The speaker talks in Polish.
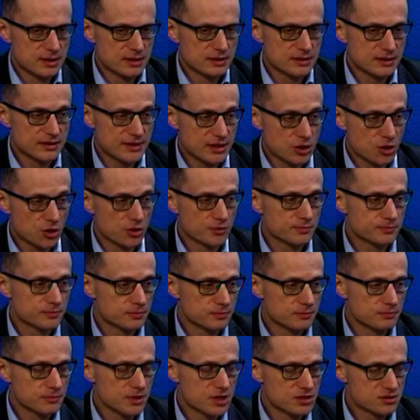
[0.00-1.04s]
dlatego
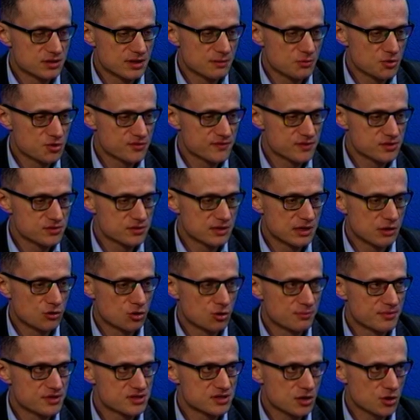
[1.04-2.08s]
jest ona poświęcona
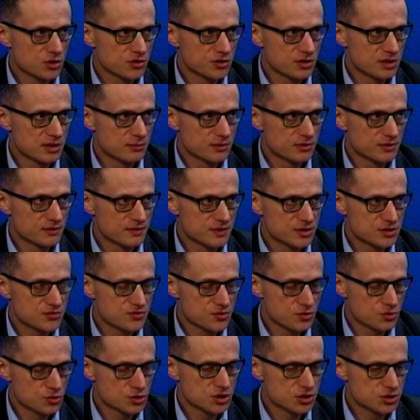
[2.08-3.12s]
Europie Zachodniej, ponieważ
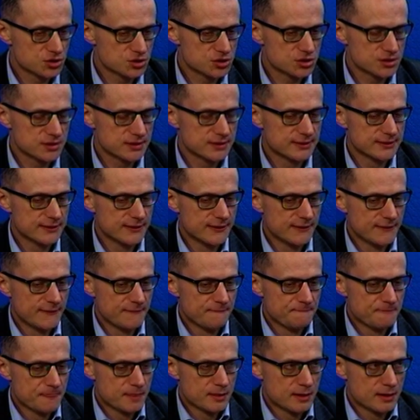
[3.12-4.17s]
wciąż jeszcze.
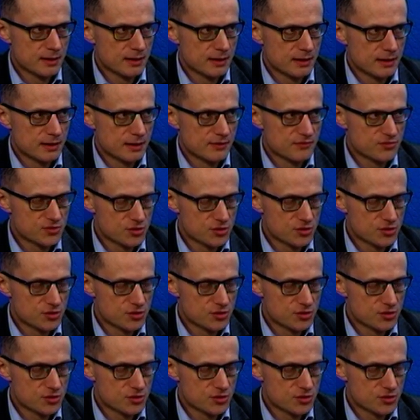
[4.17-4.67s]
No chciałem zapytać.